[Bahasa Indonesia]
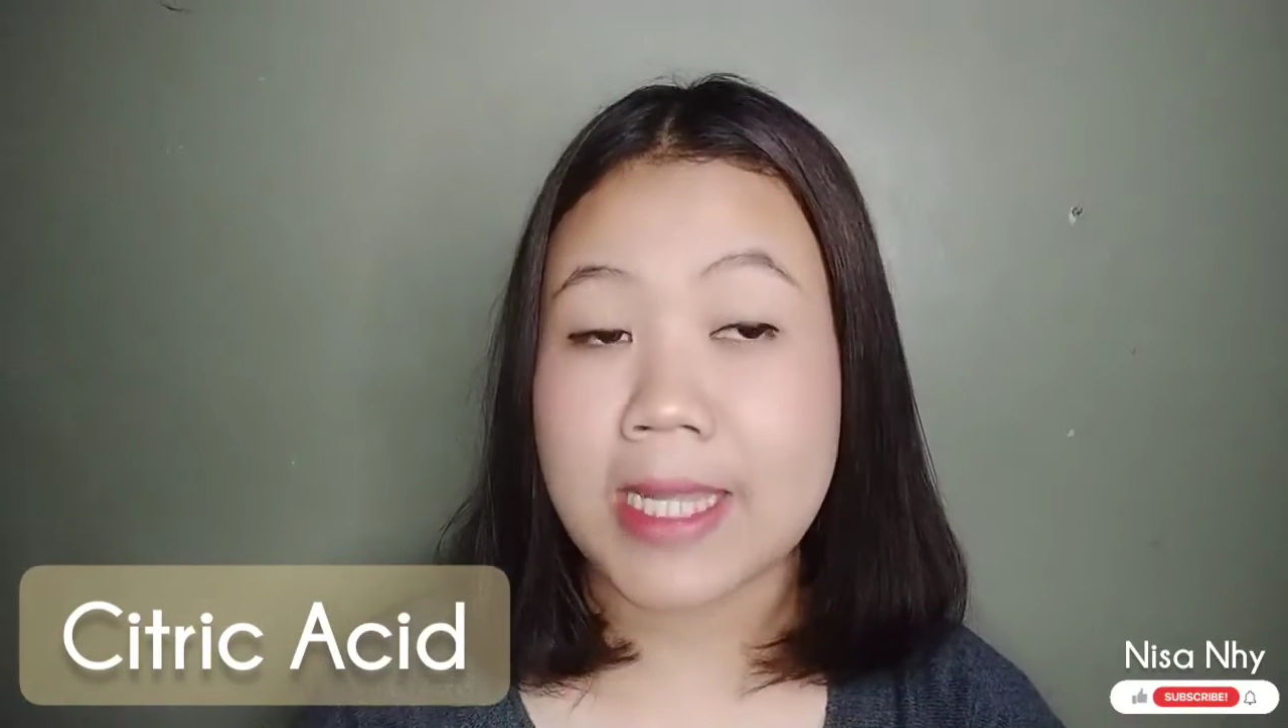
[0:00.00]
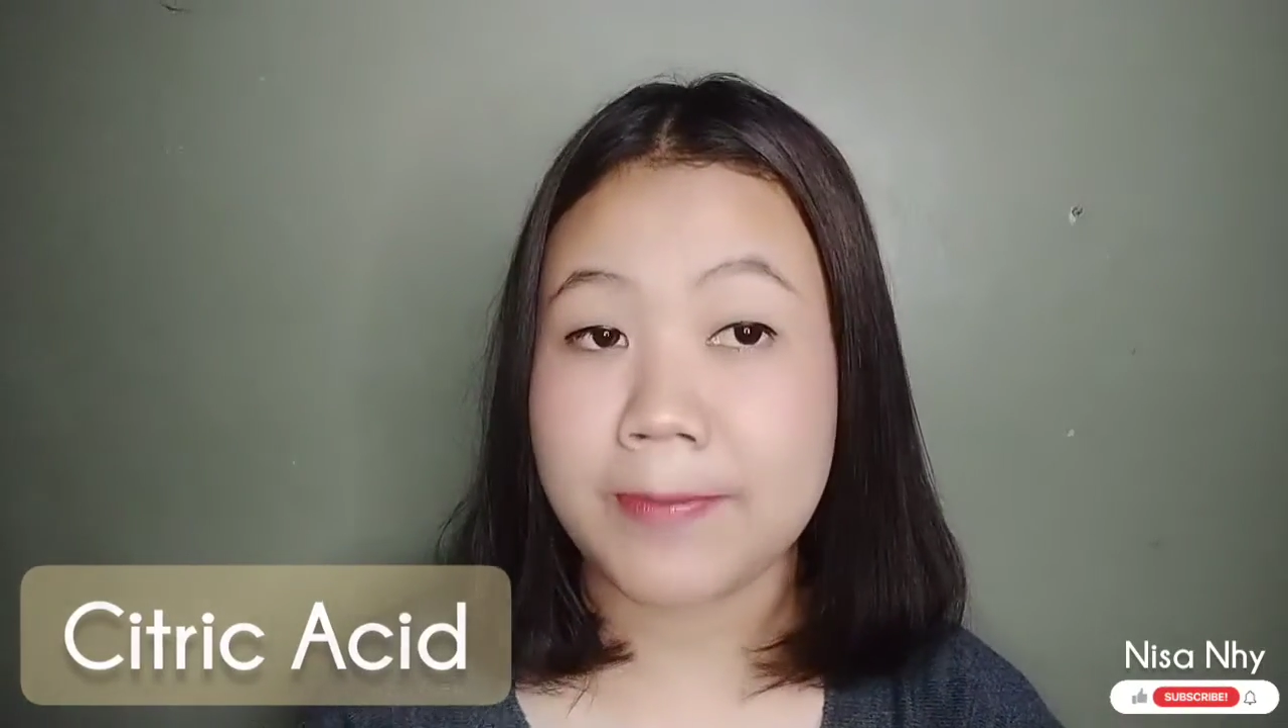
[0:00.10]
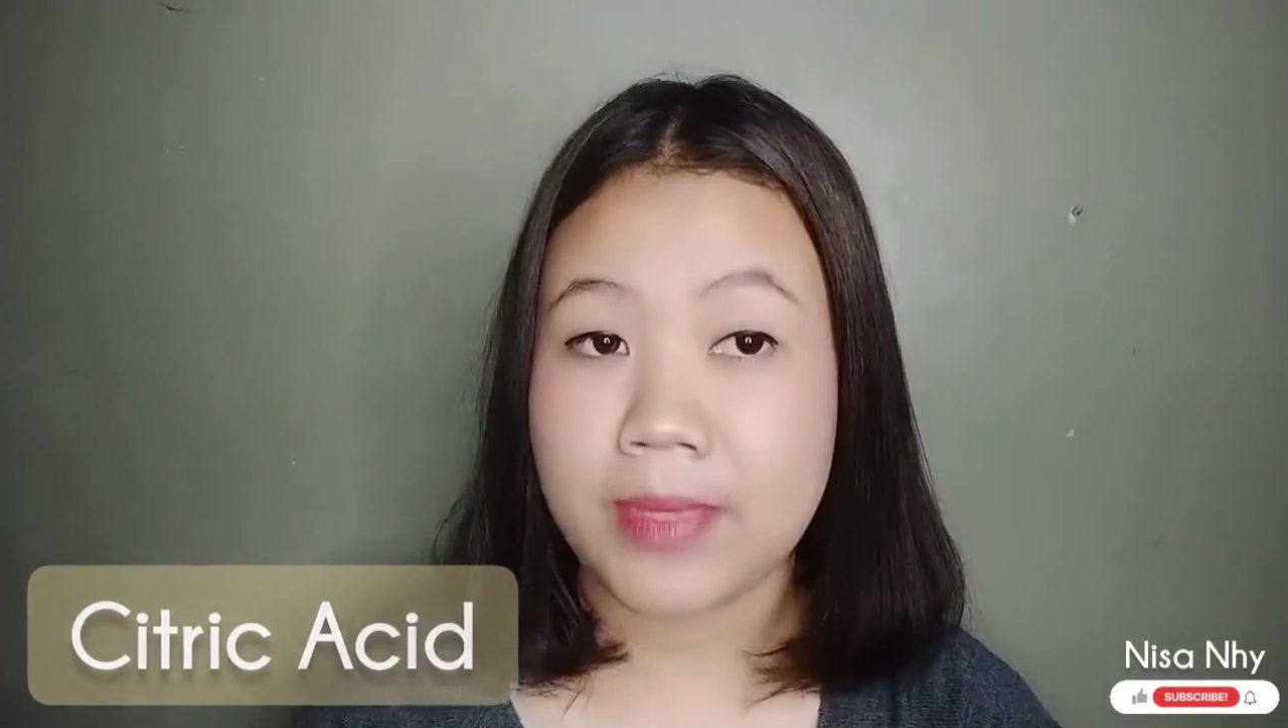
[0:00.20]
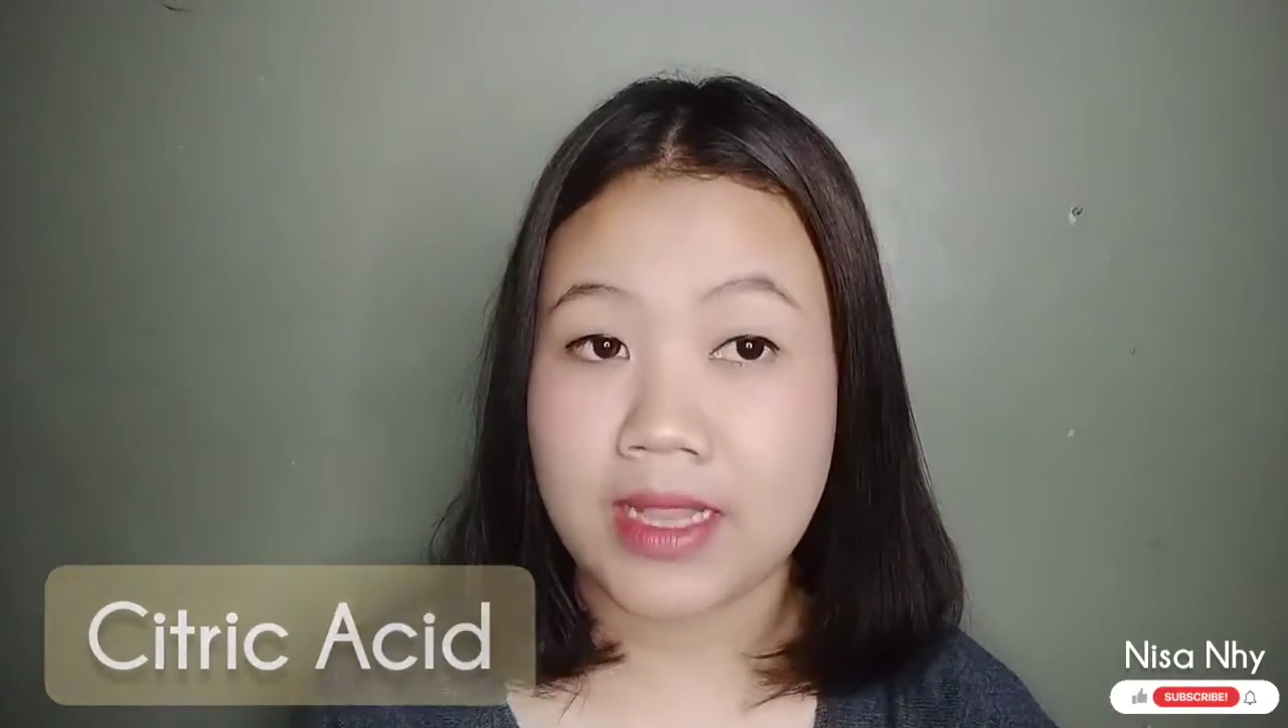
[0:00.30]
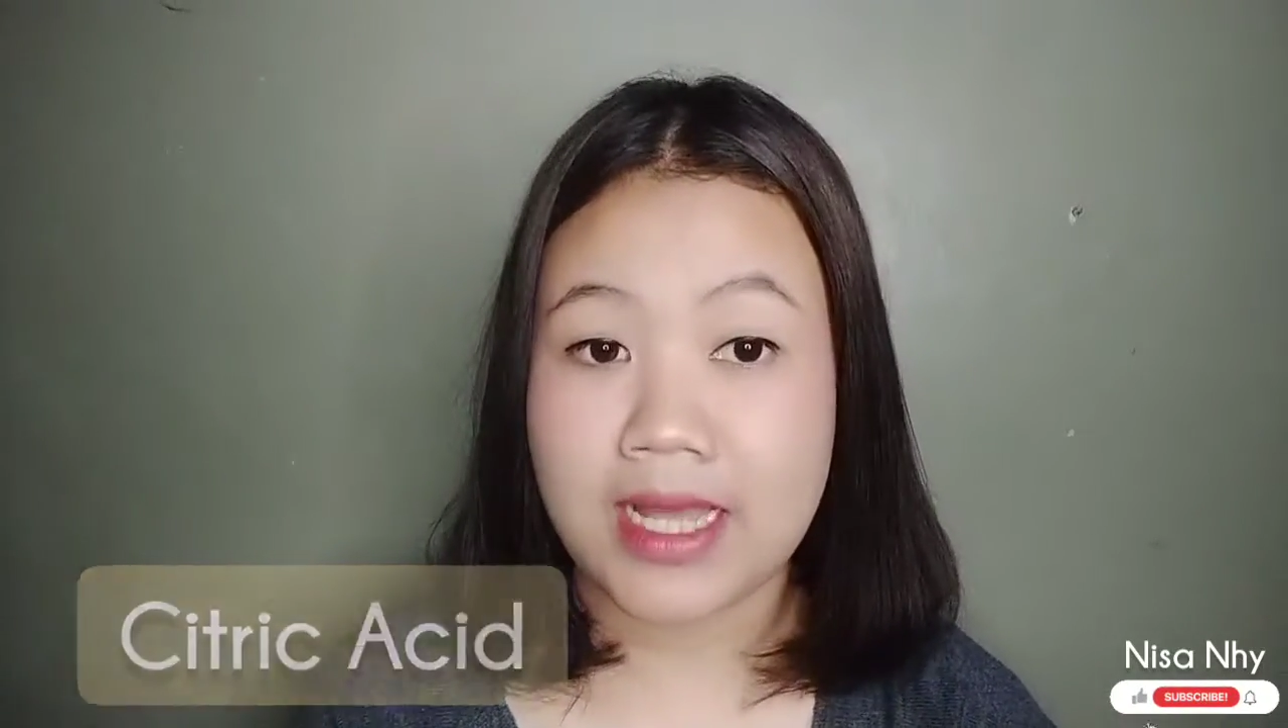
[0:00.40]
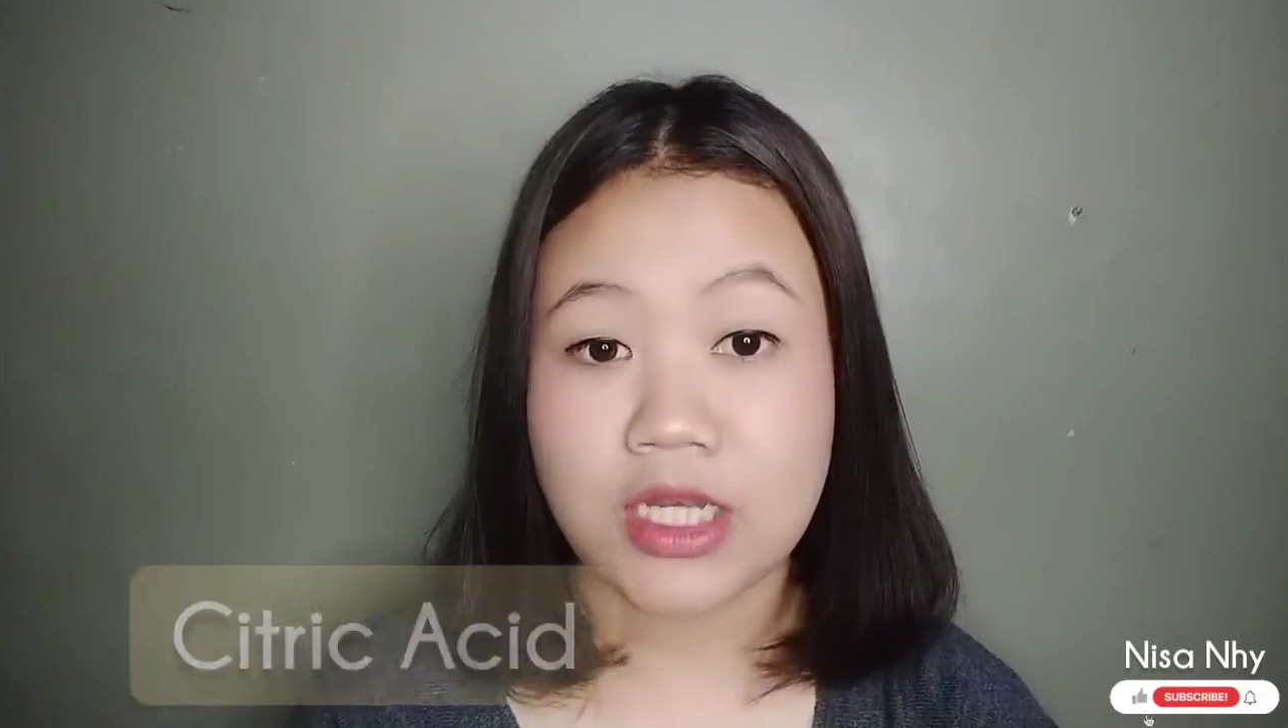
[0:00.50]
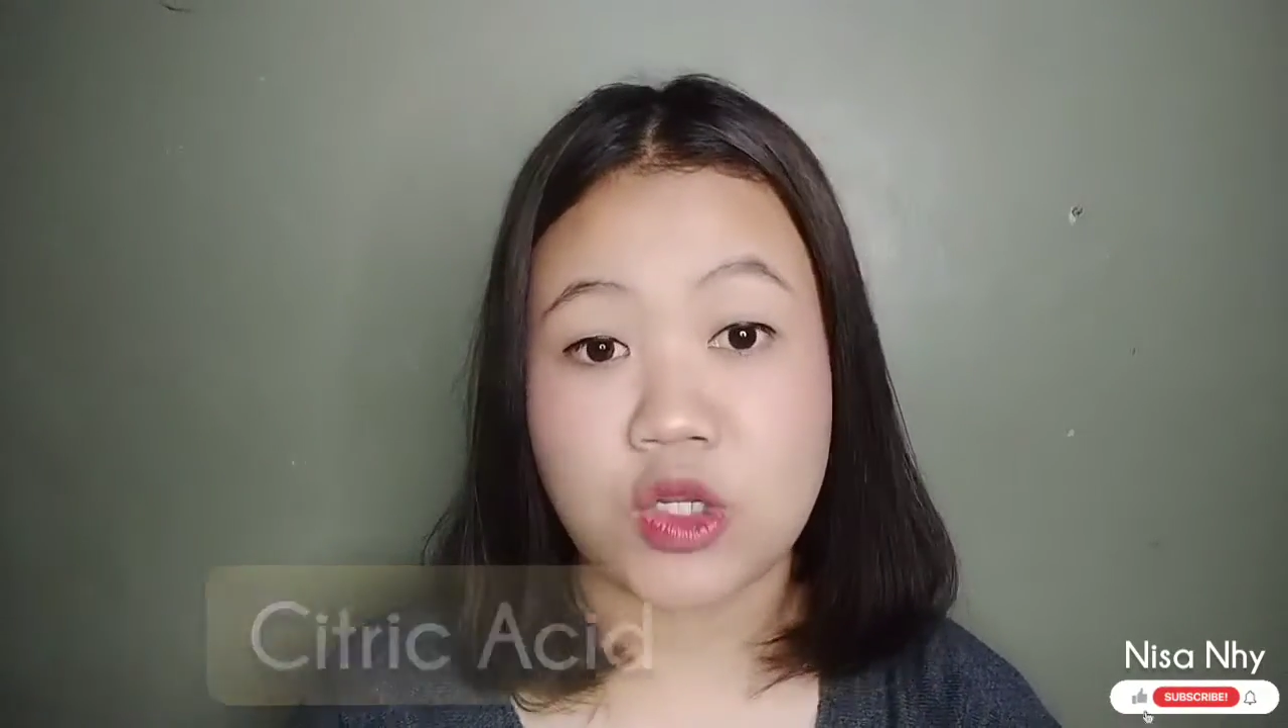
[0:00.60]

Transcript: tampilan